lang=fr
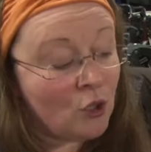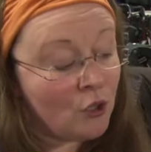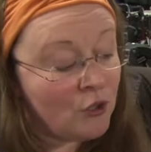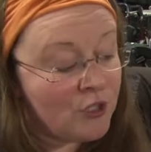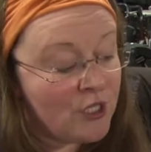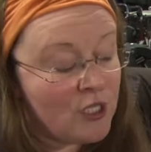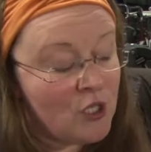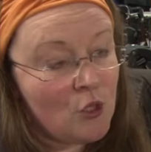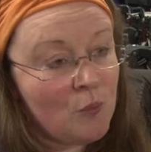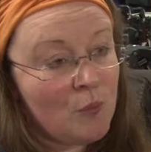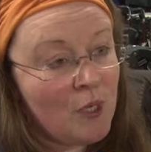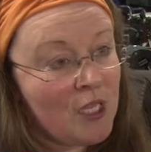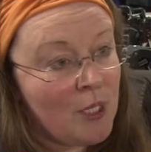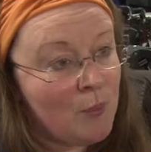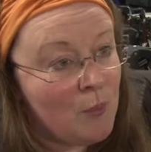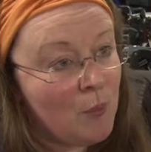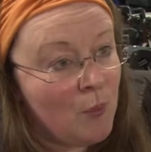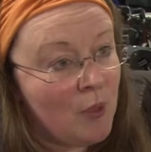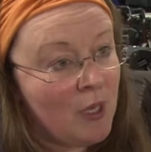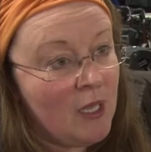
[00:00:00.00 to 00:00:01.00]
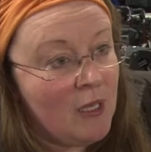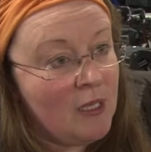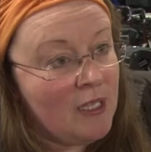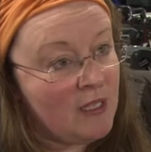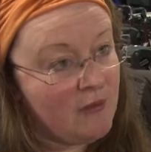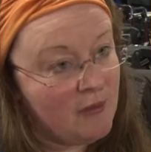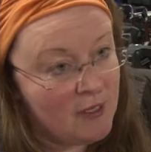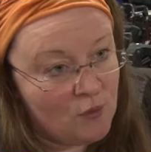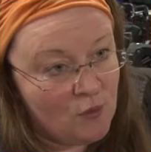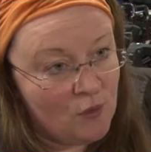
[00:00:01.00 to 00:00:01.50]
30 km à peu près
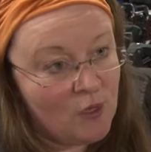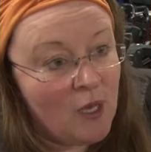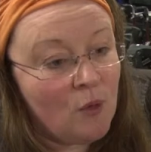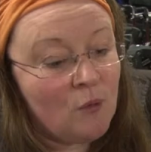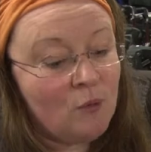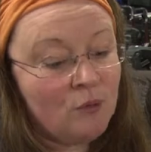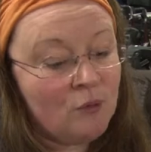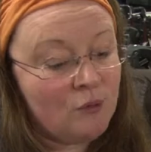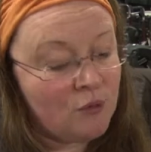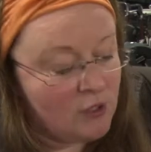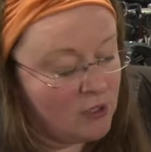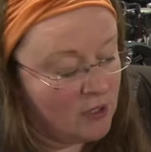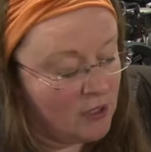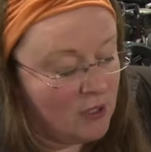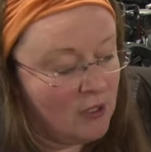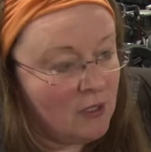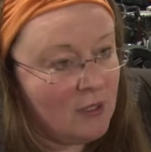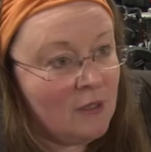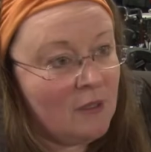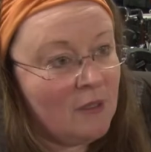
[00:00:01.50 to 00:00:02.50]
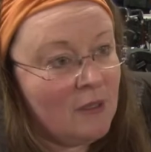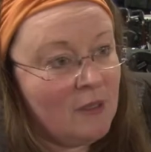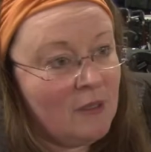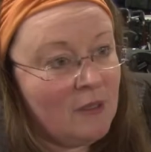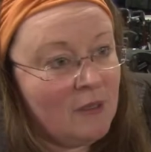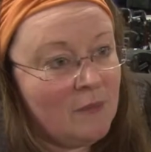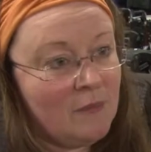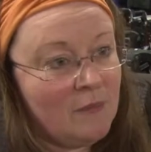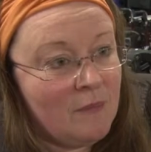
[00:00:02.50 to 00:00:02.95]
qui va sur la route. À quelle